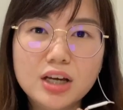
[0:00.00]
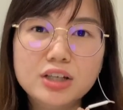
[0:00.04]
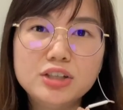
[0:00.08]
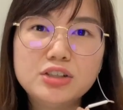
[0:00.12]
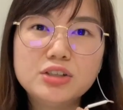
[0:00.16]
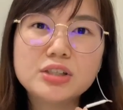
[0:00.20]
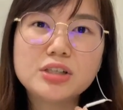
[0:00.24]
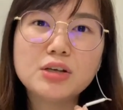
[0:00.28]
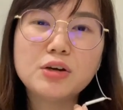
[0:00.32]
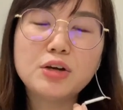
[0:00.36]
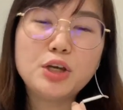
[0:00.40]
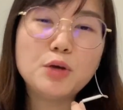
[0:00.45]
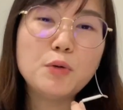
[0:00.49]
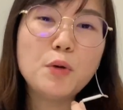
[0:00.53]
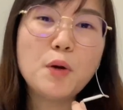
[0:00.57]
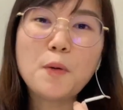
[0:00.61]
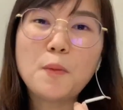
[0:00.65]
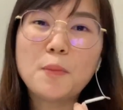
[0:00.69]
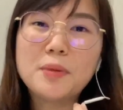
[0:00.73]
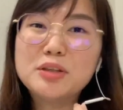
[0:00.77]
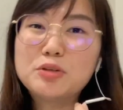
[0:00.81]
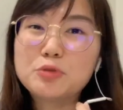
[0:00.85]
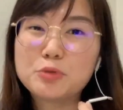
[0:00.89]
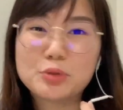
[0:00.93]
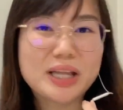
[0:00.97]
就是因为我
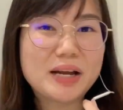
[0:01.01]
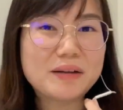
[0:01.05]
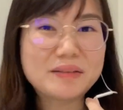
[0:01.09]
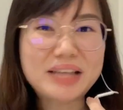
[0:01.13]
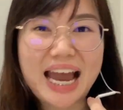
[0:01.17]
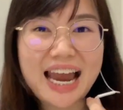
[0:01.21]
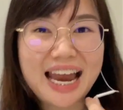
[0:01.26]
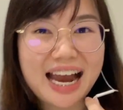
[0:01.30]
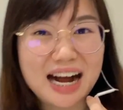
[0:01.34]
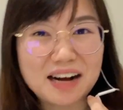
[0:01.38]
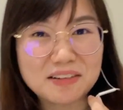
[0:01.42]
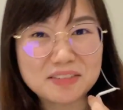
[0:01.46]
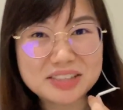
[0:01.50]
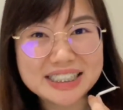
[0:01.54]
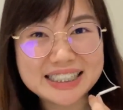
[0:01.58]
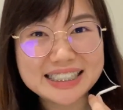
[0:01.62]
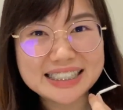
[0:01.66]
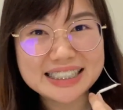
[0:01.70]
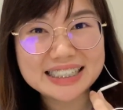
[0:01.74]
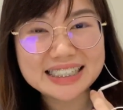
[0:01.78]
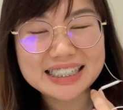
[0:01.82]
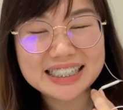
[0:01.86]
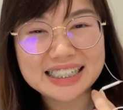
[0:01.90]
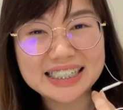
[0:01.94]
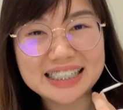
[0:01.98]
们煮到太好
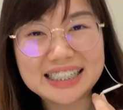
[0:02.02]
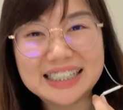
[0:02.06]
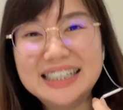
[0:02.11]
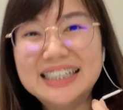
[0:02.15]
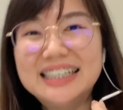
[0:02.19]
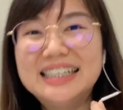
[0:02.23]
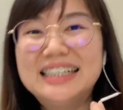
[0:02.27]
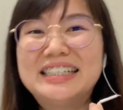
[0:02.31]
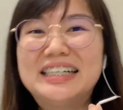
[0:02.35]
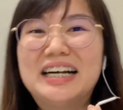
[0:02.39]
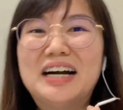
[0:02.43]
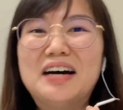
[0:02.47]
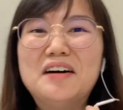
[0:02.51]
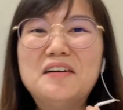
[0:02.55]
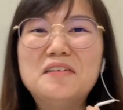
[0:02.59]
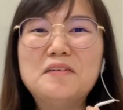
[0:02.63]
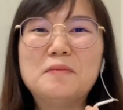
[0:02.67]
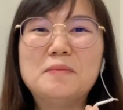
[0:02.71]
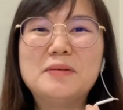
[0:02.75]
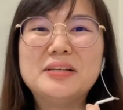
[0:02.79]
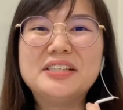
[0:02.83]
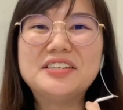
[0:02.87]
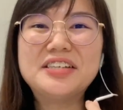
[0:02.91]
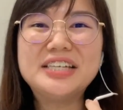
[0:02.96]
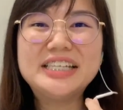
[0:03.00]
吃了，然后我
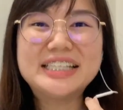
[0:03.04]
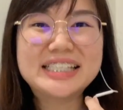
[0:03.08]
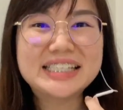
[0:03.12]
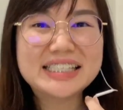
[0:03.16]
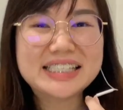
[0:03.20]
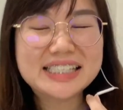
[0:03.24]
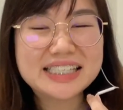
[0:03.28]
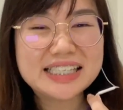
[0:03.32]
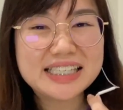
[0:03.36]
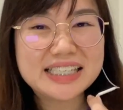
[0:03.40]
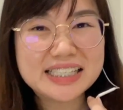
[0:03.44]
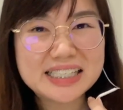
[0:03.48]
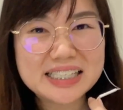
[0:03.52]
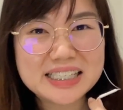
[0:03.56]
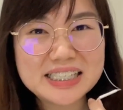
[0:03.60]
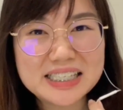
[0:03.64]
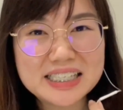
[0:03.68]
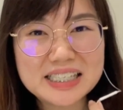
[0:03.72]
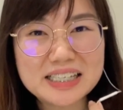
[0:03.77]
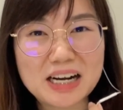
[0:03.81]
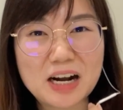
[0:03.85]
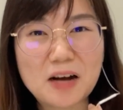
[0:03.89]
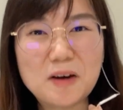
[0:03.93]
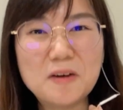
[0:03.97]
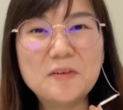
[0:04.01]
们就一直吃一直
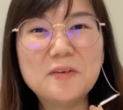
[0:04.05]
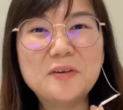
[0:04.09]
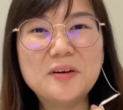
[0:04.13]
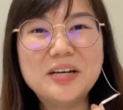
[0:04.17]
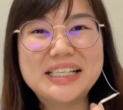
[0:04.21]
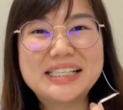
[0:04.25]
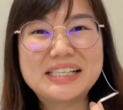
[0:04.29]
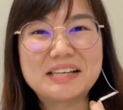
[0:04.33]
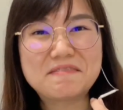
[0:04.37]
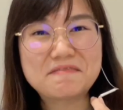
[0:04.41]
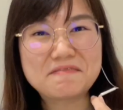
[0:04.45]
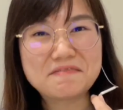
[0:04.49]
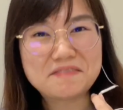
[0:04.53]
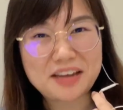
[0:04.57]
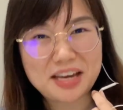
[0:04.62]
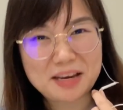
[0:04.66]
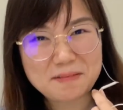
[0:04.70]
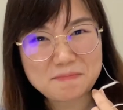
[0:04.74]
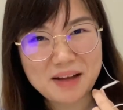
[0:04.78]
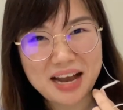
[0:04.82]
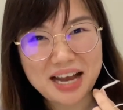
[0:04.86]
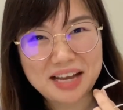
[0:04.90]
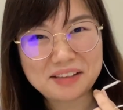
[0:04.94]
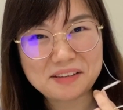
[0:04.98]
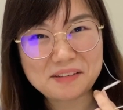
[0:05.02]
吃，然后会增肥
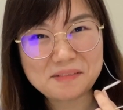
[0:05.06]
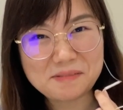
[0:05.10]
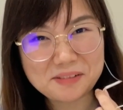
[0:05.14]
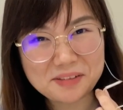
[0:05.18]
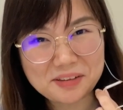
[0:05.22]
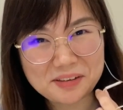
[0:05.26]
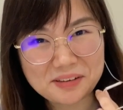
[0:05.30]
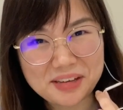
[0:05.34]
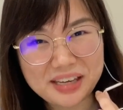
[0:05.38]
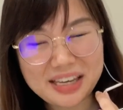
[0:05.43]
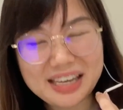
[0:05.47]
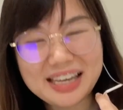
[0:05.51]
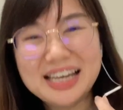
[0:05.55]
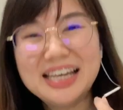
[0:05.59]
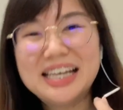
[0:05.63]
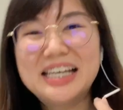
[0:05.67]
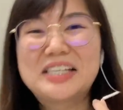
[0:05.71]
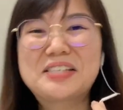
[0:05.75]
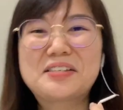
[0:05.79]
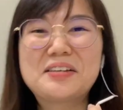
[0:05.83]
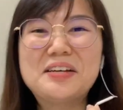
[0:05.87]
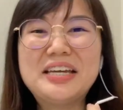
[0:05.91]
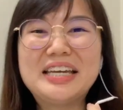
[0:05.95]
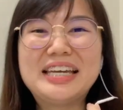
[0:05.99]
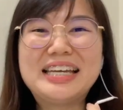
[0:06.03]
嘛，对不对？
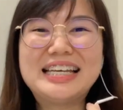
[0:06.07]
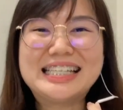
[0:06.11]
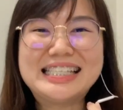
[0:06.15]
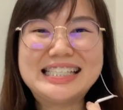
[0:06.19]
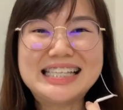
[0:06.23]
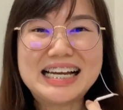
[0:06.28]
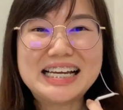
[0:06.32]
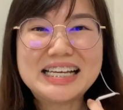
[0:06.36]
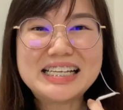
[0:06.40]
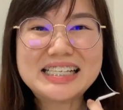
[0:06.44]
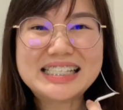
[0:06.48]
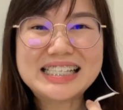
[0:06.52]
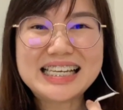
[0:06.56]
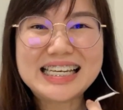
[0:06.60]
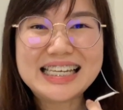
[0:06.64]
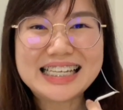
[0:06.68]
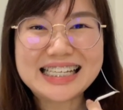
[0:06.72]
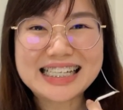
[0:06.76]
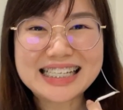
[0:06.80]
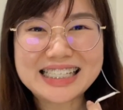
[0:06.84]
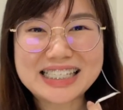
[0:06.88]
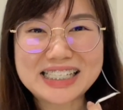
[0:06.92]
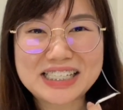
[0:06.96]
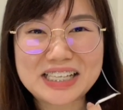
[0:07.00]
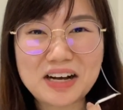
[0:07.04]
所以在这一
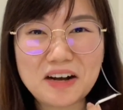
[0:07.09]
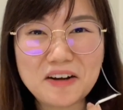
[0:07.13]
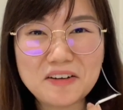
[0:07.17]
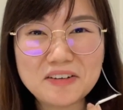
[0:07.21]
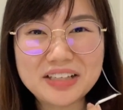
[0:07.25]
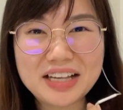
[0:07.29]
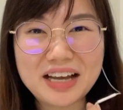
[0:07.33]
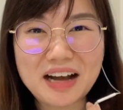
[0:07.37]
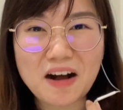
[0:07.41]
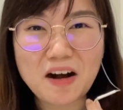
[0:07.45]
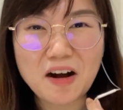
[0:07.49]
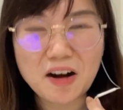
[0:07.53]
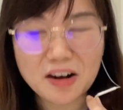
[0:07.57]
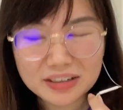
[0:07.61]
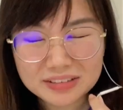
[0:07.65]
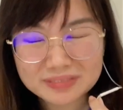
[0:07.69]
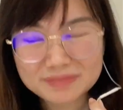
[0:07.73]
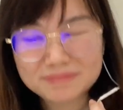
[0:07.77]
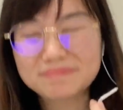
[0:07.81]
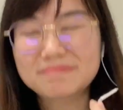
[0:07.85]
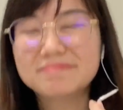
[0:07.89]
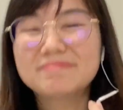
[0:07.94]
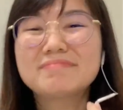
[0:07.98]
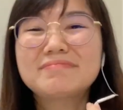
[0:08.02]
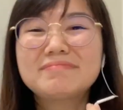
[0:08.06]
个时候呢，哈，
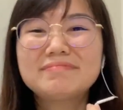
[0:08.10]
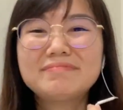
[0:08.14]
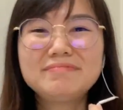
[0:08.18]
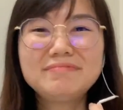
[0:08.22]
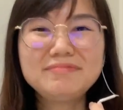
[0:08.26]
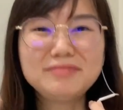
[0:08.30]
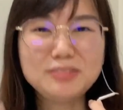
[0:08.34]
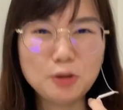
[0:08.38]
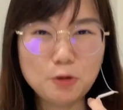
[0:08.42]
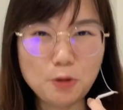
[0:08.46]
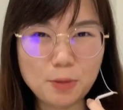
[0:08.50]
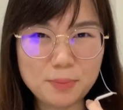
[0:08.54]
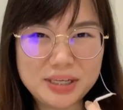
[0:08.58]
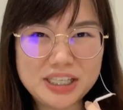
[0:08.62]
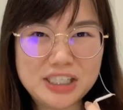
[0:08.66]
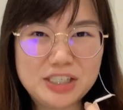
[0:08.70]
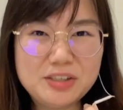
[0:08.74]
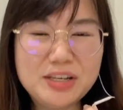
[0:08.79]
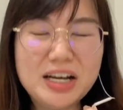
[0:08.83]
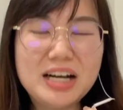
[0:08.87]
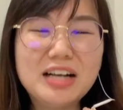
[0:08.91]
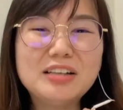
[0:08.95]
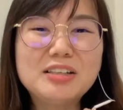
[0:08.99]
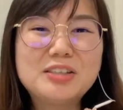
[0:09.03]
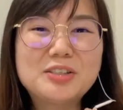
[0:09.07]
我们就
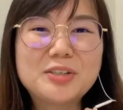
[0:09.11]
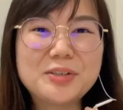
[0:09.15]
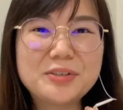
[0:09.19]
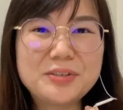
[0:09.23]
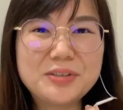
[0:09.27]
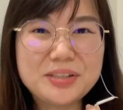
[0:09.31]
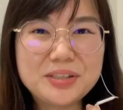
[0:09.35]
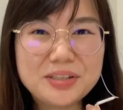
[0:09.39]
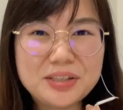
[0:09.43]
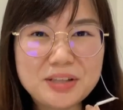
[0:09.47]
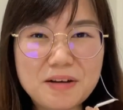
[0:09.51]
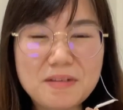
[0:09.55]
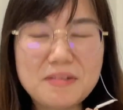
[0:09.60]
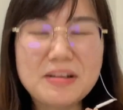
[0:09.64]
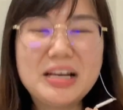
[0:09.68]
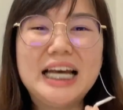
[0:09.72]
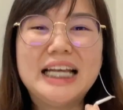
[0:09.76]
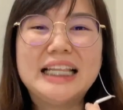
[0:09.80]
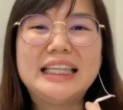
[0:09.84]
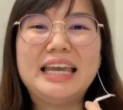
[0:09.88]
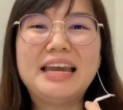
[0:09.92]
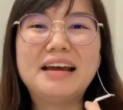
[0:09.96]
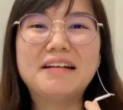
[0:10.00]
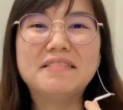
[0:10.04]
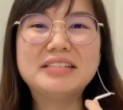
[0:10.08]
要做运动，
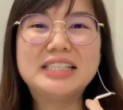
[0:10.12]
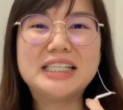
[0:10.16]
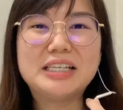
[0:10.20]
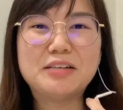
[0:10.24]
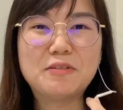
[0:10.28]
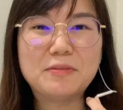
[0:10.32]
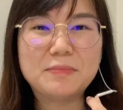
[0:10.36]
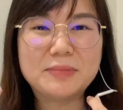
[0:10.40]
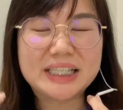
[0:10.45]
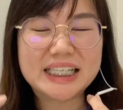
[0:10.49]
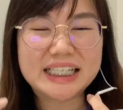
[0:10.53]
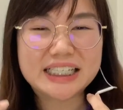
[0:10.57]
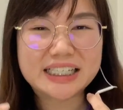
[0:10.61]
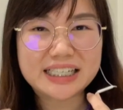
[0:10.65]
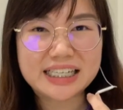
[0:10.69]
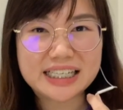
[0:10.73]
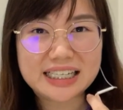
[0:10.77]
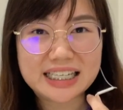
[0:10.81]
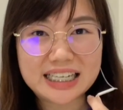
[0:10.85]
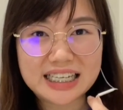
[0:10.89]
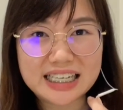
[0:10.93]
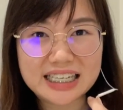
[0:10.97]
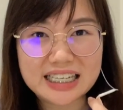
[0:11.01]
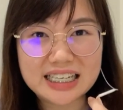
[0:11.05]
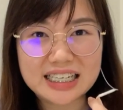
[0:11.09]
调节我们的身
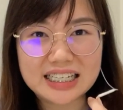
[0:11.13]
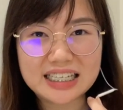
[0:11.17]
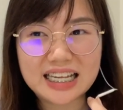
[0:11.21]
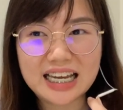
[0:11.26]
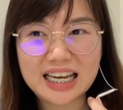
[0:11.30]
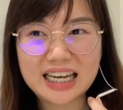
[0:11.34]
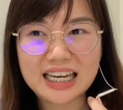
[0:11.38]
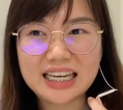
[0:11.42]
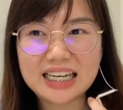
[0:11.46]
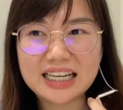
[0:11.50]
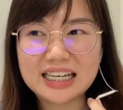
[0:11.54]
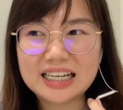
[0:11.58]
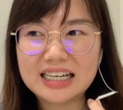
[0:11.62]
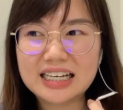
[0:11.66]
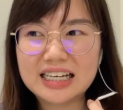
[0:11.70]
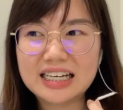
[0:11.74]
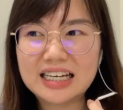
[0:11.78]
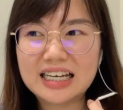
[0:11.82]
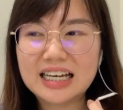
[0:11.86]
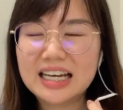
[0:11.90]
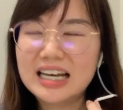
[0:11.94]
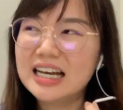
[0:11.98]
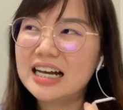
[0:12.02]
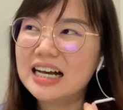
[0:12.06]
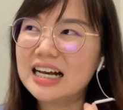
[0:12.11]
体的那一
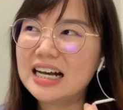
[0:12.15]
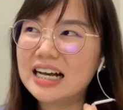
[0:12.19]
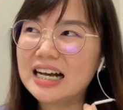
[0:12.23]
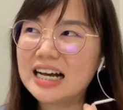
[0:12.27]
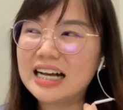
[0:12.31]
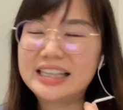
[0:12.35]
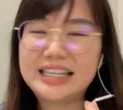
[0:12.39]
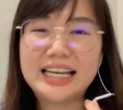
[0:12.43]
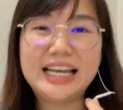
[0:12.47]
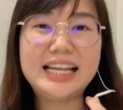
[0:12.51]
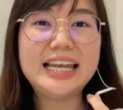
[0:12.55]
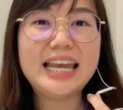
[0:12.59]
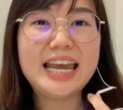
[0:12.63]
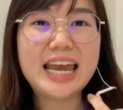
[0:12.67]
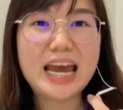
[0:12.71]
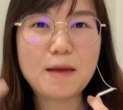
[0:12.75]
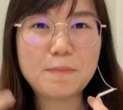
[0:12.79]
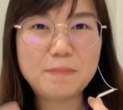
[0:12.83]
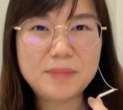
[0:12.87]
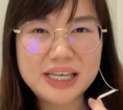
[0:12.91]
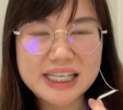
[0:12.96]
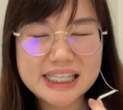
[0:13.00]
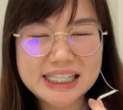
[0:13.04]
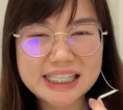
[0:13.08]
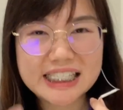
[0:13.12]
个呃 daily
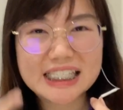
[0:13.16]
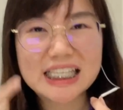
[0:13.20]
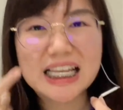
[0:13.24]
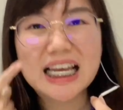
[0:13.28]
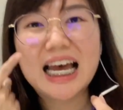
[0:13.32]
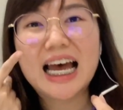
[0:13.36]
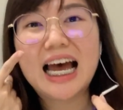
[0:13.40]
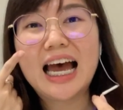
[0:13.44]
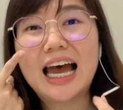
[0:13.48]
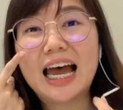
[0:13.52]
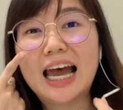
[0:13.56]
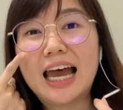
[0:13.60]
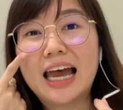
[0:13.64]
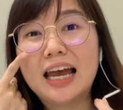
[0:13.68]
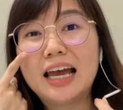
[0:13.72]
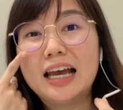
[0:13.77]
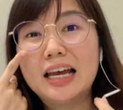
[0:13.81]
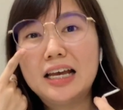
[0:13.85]
habits 哈。